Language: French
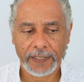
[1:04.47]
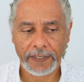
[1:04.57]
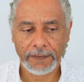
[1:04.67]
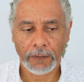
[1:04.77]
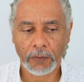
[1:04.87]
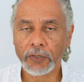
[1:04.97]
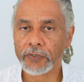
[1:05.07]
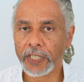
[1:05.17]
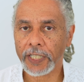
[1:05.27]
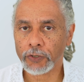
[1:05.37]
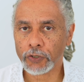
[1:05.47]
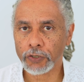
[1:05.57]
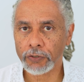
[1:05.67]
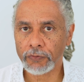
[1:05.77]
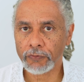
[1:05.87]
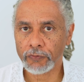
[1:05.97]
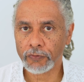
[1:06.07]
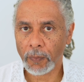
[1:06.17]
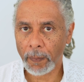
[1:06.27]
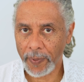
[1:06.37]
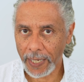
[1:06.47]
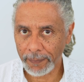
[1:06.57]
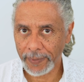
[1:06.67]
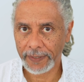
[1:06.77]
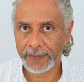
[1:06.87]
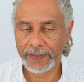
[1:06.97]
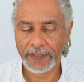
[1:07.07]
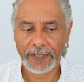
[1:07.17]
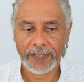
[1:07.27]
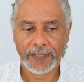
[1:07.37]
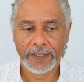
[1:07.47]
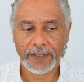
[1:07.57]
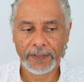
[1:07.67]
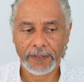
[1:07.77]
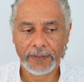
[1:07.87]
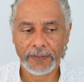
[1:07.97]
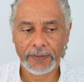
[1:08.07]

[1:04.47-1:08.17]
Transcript: qui vont rentrer en jeu vont permettre euh,